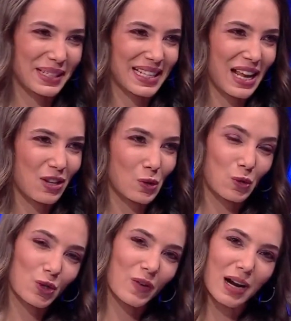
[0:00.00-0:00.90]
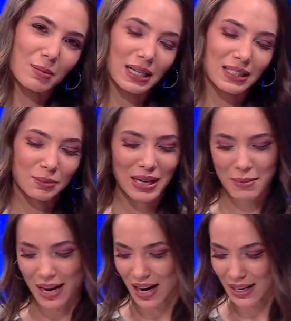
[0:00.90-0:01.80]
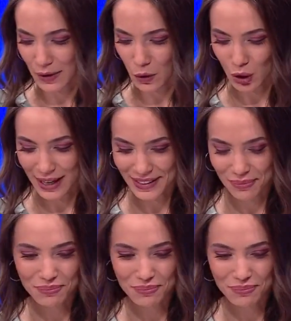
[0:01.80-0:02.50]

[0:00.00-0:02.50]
bize sorusu var. Bakalım neyi merak ediyorlar.